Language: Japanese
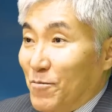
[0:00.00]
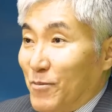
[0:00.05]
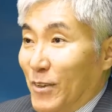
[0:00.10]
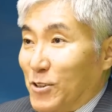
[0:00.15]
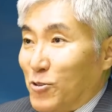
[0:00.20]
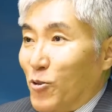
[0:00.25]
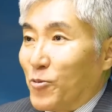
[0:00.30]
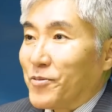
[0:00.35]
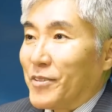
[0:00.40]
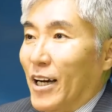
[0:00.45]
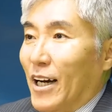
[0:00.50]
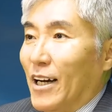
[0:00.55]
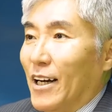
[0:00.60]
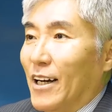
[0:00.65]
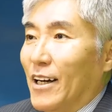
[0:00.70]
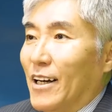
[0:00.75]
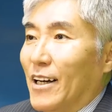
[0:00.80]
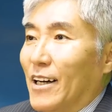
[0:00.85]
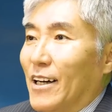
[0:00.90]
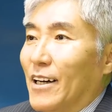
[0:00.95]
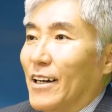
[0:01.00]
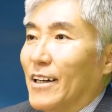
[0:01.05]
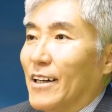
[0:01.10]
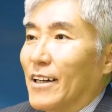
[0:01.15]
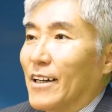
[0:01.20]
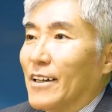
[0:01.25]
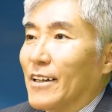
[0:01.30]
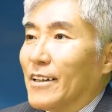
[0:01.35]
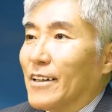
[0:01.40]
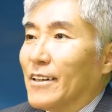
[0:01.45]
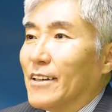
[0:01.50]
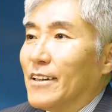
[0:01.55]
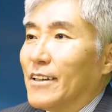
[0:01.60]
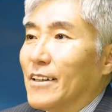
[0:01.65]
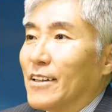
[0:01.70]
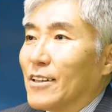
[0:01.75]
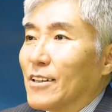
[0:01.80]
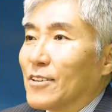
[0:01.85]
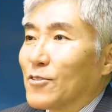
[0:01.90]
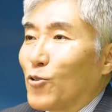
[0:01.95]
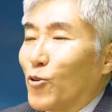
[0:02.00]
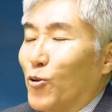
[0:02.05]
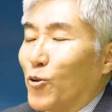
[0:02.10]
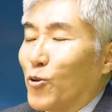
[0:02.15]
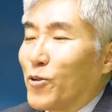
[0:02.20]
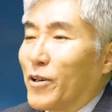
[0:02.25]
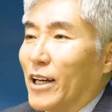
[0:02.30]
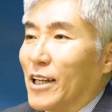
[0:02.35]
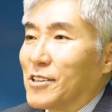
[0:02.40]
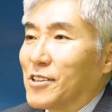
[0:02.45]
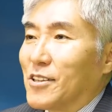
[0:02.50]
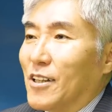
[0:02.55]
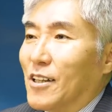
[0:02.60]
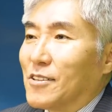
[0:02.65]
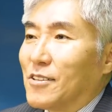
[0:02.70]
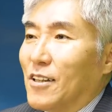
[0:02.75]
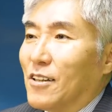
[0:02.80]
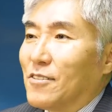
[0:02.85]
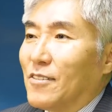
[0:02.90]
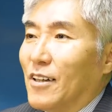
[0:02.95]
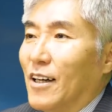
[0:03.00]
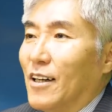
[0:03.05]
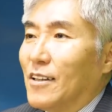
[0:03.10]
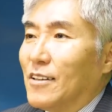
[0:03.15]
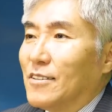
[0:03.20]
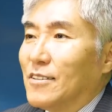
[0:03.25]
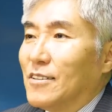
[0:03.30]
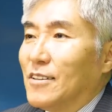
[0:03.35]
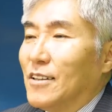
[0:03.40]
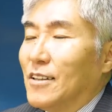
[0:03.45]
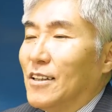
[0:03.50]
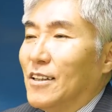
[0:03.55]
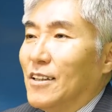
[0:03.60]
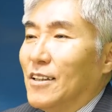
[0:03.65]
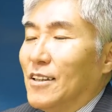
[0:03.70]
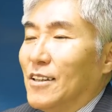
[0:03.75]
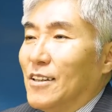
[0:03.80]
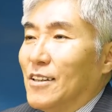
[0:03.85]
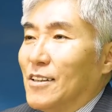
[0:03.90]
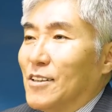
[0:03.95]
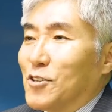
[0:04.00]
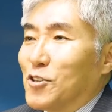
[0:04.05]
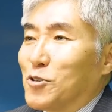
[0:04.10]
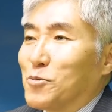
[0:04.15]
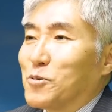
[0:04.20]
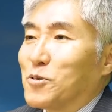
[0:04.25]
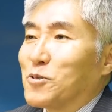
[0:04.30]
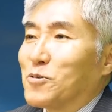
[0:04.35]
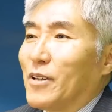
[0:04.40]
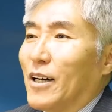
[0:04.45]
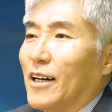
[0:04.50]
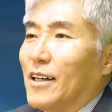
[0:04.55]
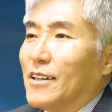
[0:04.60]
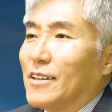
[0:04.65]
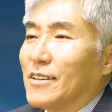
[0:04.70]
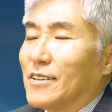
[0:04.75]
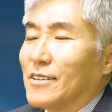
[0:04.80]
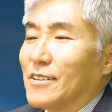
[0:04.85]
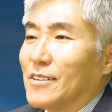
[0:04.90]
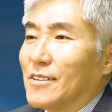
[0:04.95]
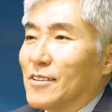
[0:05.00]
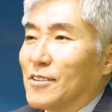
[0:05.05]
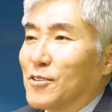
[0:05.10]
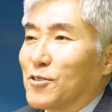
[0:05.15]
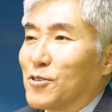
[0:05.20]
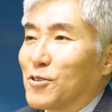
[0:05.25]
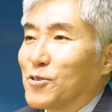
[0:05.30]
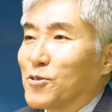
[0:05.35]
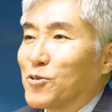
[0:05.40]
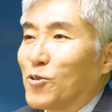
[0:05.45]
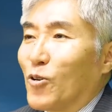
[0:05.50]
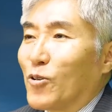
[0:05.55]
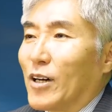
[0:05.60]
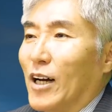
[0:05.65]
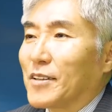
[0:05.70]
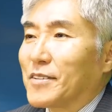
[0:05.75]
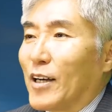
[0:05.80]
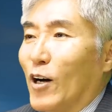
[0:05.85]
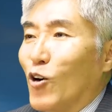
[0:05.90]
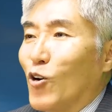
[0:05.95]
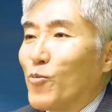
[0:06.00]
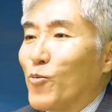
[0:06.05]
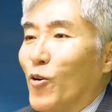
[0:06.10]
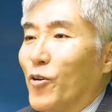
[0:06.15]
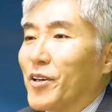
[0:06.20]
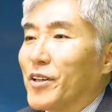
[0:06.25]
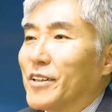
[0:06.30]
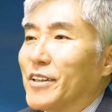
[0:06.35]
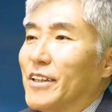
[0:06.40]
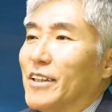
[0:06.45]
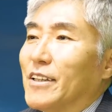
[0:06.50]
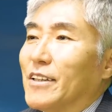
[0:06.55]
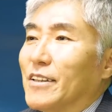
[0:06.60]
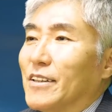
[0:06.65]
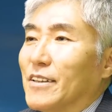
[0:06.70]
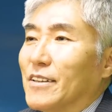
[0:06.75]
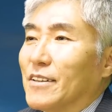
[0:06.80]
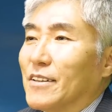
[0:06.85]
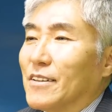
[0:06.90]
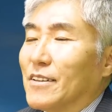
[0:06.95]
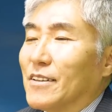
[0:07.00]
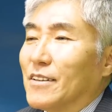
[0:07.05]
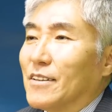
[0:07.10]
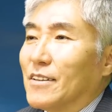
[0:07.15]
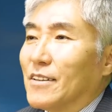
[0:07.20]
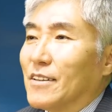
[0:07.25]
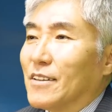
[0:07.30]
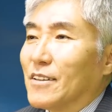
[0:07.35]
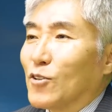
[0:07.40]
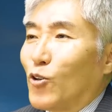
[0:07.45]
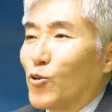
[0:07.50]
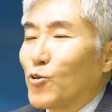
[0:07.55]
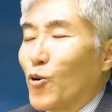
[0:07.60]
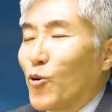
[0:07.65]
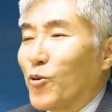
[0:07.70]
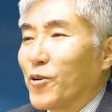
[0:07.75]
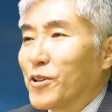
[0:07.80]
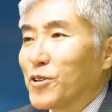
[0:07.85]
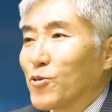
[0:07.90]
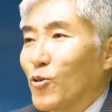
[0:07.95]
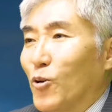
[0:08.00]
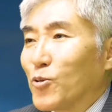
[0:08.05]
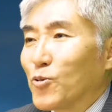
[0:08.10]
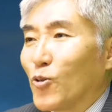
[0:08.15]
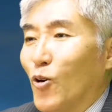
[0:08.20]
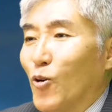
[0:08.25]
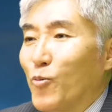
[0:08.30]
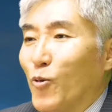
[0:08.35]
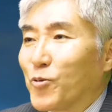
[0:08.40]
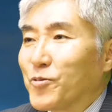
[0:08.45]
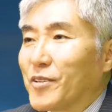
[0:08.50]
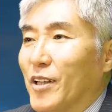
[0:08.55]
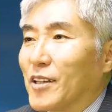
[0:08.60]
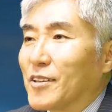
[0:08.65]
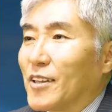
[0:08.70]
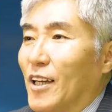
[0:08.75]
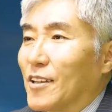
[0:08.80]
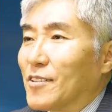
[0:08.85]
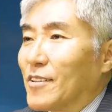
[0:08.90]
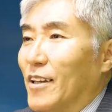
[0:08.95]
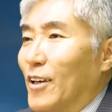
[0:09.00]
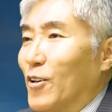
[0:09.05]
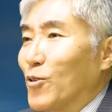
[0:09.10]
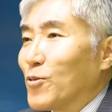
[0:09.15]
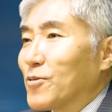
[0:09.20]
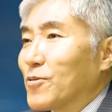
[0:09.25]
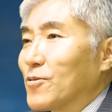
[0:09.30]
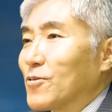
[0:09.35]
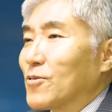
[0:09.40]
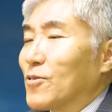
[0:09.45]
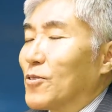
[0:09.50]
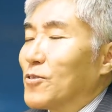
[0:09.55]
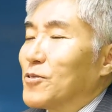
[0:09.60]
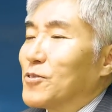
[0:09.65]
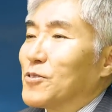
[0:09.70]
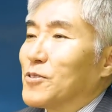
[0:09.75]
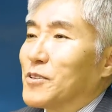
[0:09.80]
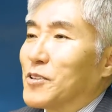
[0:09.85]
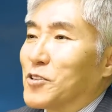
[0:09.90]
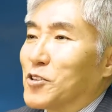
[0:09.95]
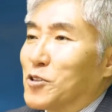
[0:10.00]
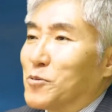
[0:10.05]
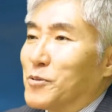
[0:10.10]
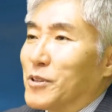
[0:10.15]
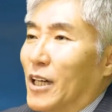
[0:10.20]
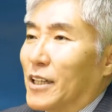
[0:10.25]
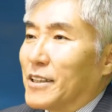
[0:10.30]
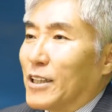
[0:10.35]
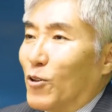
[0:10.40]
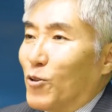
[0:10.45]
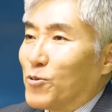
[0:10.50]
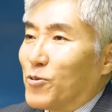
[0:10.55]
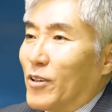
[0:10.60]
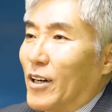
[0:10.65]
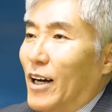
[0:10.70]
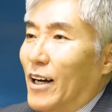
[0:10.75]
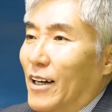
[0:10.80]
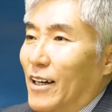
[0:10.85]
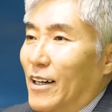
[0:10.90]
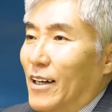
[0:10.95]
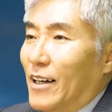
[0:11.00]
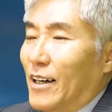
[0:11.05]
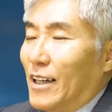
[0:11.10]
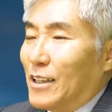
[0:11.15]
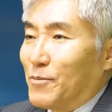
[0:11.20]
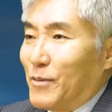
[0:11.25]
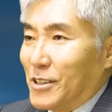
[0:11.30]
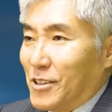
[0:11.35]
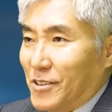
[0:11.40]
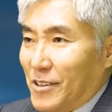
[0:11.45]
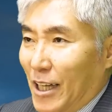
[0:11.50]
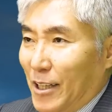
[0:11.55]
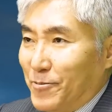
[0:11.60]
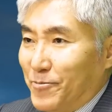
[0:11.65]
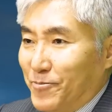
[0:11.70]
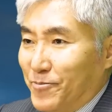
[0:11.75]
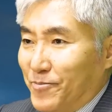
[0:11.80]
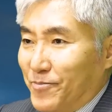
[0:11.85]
まあ、そんなところから石原さんは自分はずっと片思いにこの国のことを思ってきたんだよというふうにつぶやいたことがありました。